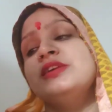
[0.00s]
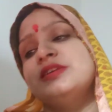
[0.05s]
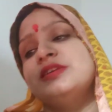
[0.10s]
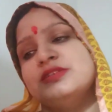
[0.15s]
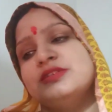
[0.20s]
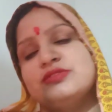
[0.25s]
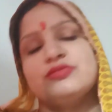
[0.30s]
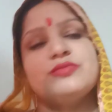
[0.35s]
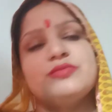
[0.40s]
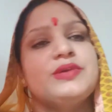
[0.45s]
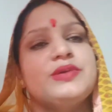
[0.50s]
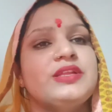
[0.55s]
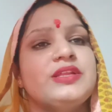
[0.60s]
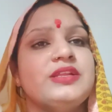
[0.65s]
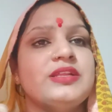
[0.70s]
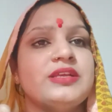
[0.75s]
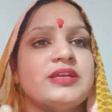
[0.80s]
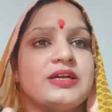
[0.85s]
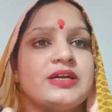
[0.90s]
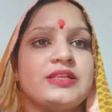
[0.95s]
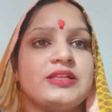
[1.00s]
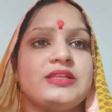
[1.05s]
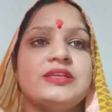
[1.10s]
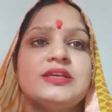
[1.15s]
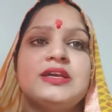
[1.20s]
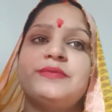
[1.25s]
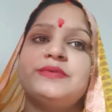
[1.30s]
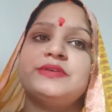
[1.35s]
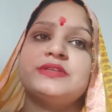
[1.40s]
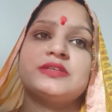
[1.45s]
इसको मैंने निकाल
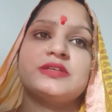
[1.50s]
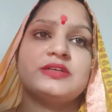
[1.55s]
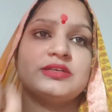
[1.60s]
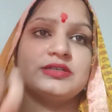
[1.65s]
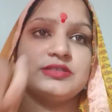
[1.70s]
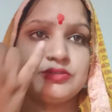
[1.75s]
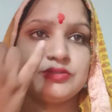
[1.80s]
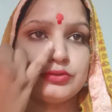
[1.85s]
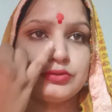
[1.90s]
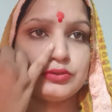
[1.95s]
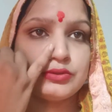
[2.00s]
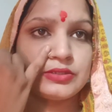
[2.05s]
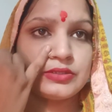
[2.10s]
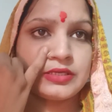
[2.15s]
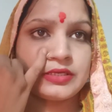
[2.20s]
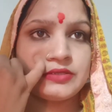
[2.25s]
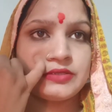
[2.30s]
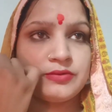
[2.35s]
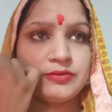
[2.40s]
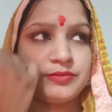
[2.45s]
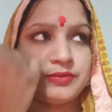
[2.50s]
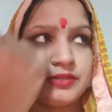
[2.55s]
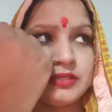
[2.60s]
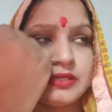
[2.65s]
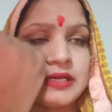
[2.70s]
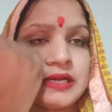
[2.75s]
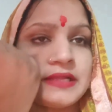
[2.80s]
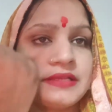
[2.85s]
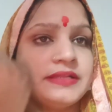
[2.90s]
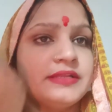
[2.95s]
लिया अभी शंकर जी को तो रखी भी
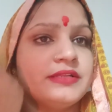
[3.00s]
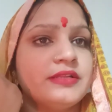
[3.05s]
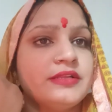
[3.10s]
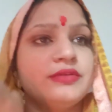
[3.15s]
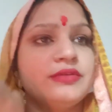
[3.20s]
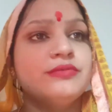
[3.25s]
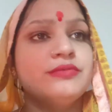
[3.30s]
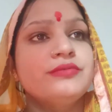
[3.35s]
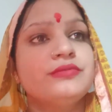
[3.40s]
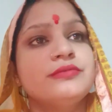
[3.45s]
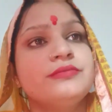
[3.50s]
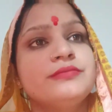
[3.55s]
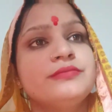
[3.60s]
निकाली नहीं हूँ